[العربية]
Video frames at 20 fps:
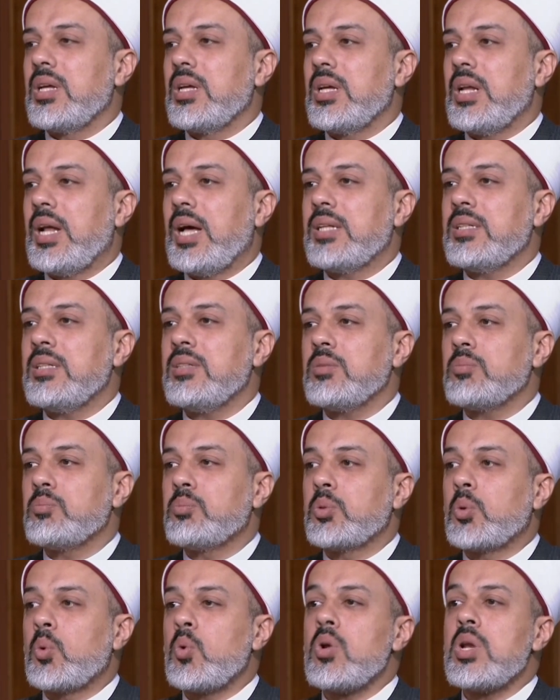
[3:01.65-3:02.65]
الحديث
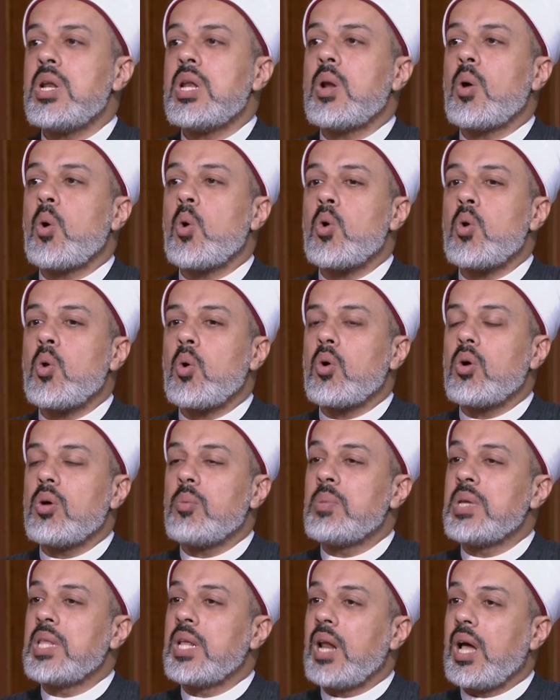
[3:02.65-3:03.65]
كل خلق
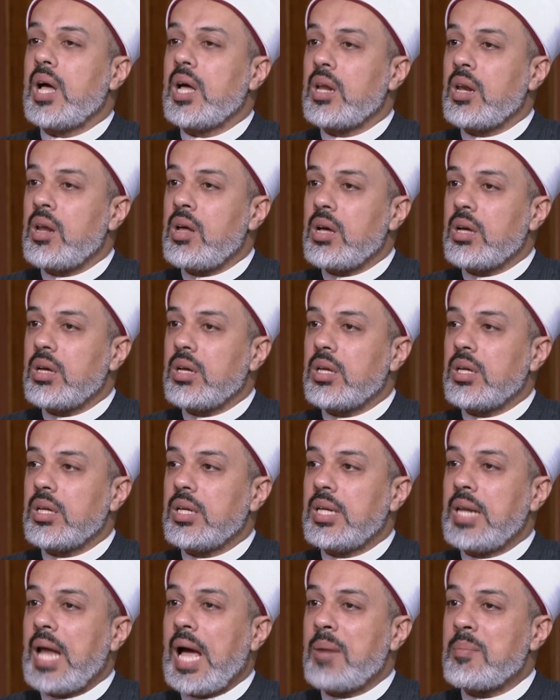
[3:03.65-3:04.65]
من الاخلاق
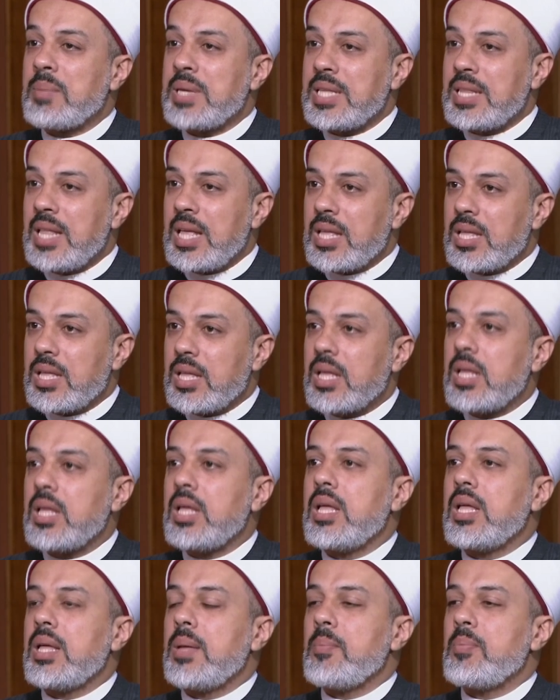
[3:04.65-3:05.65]
الحميده
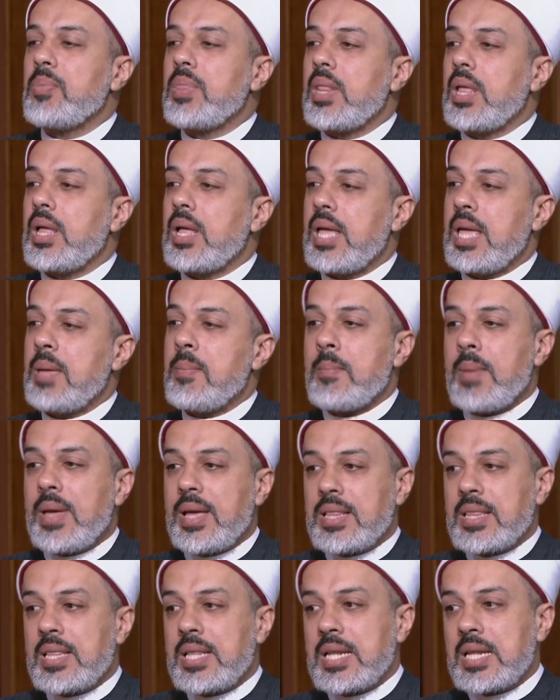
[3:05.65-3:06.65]
اما
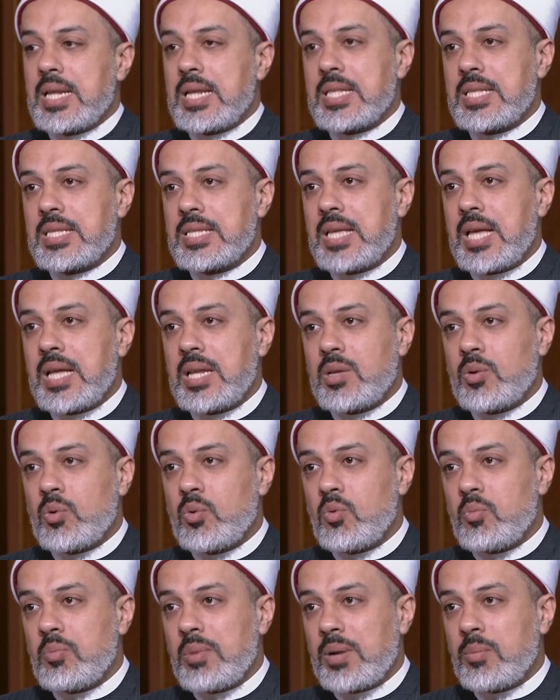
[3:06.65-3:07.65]
ان الانسان
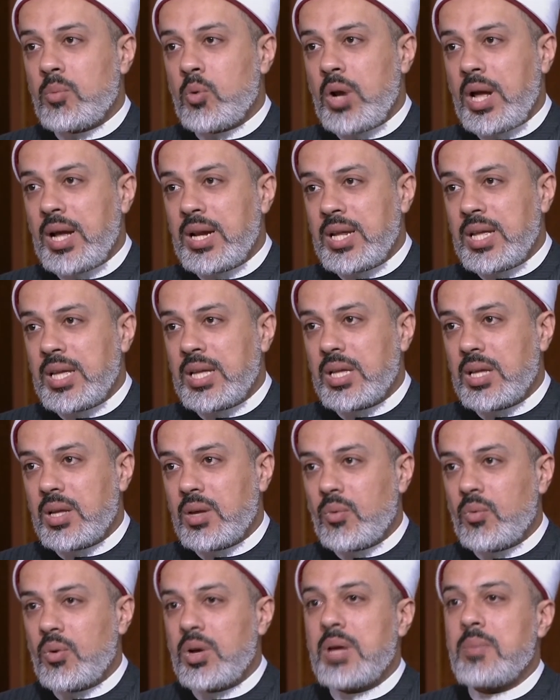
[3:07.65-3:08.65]
يكون مجبول عليه
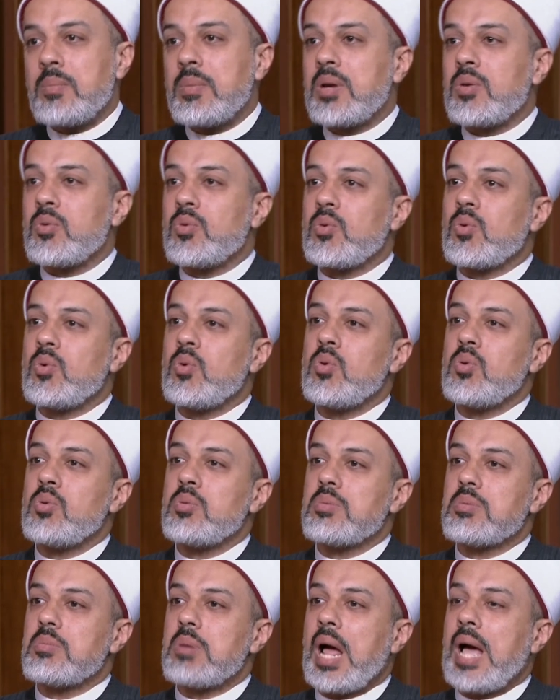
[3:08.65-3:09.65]
مم. واما انه يكون
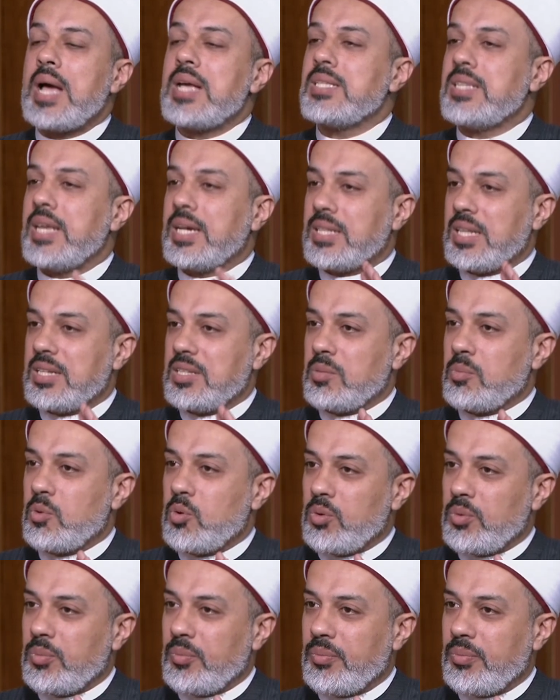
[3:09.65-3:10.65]
عايز يكتسبه
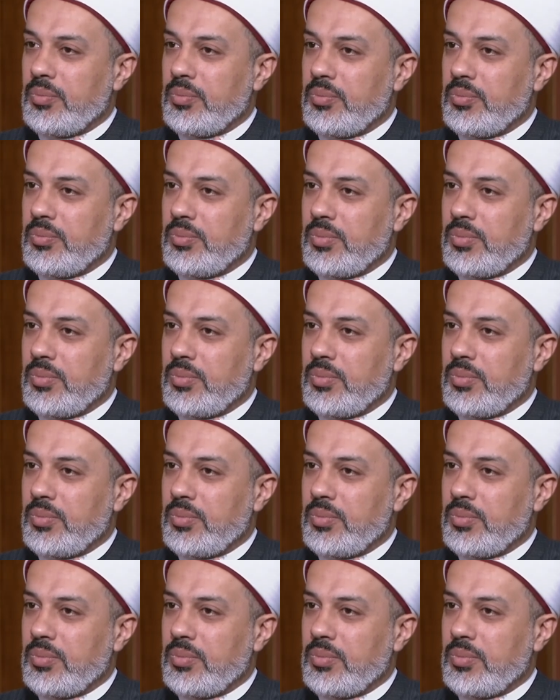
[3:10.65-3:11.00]
مم.